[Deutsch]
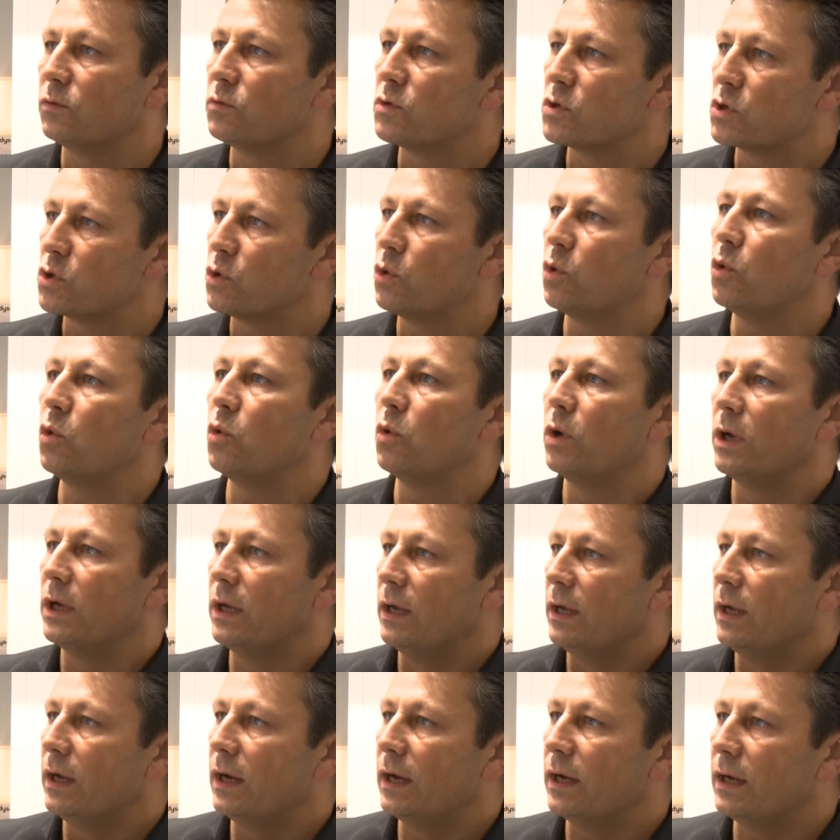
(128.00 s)
und so
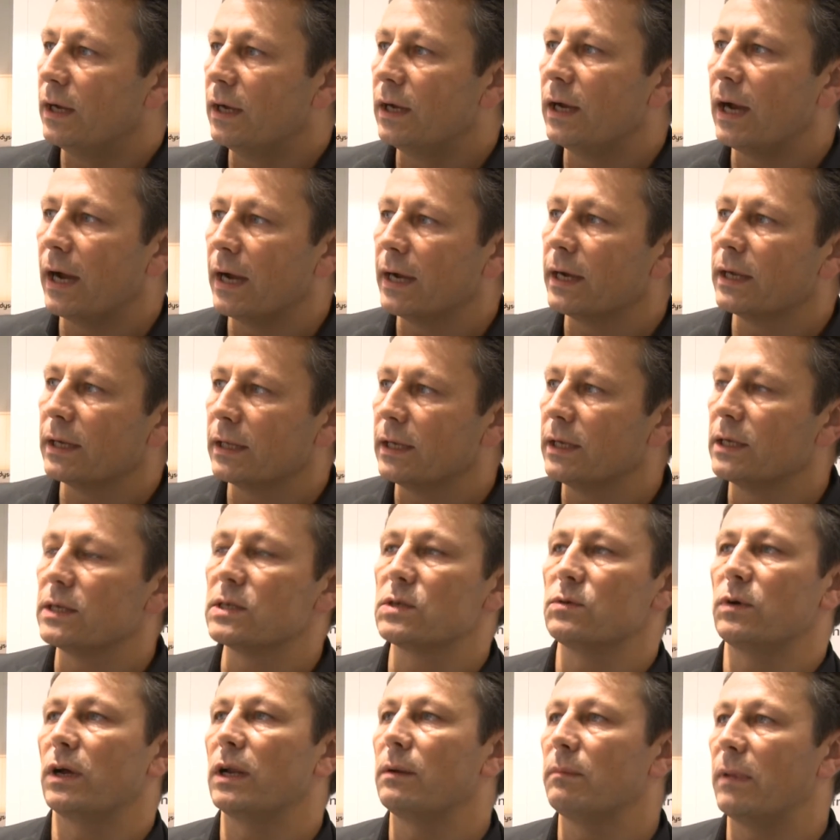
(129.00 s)
äh, eigentlich
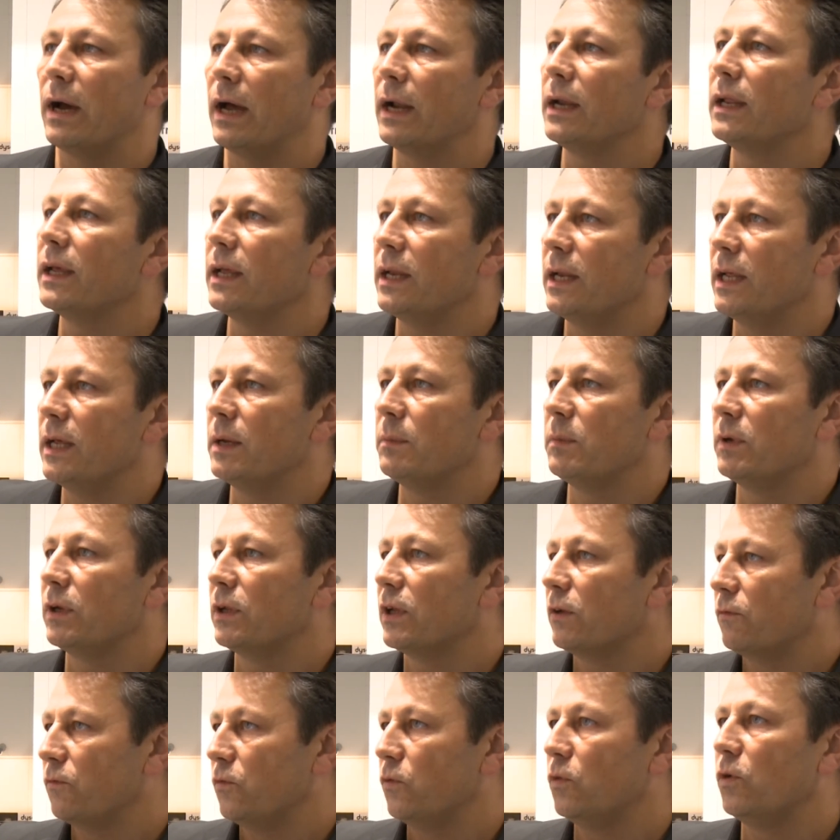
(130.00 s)
zu einem angenehmen
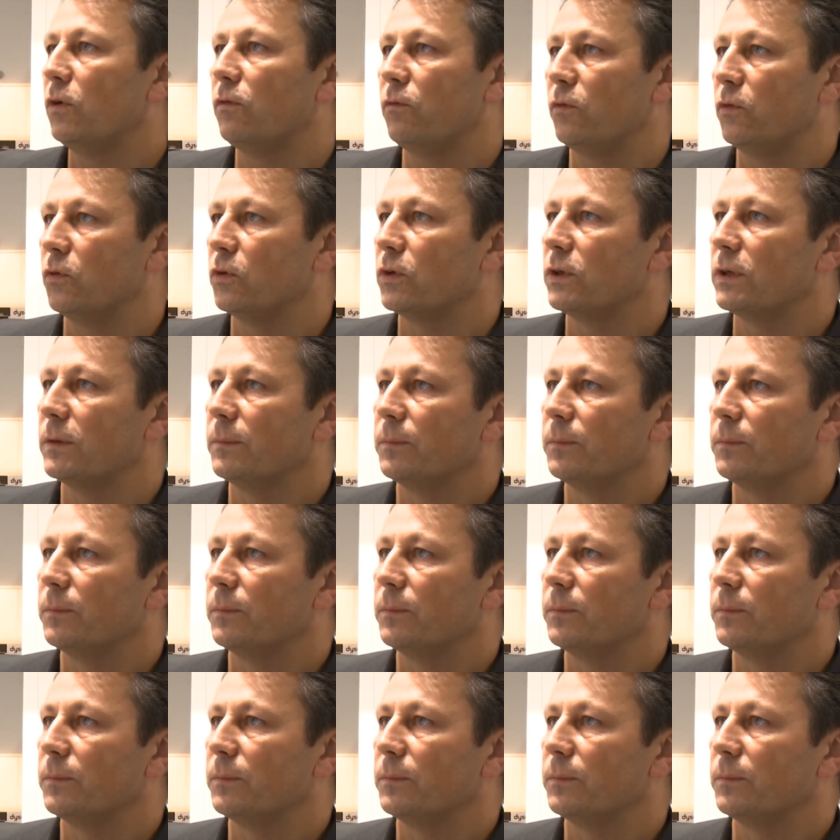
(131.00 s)
Gefühl führt.